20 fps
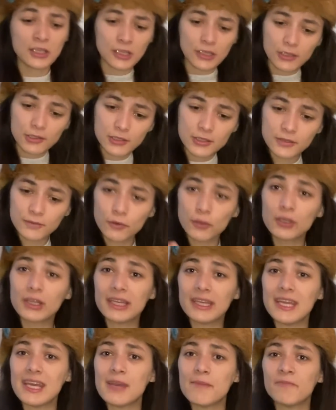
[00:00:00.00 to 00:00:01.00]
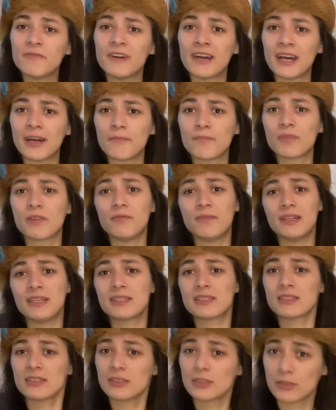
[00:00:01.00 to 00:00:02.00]
irgendwo genehm war. Wenn
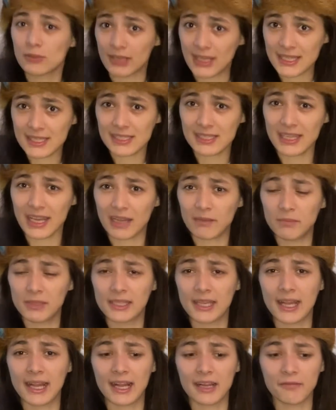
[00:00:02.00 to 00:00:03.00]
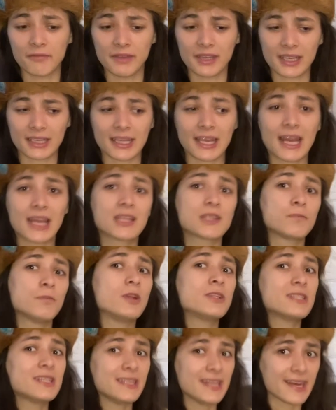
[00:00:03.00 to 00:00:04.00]
es zu Lasten der Hampel gegangen wäre, dann hat das
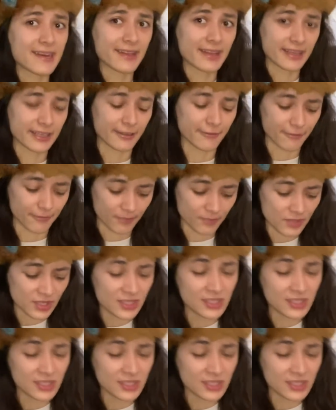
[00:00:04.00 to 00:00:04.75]
plötzlich nicht gegriffen.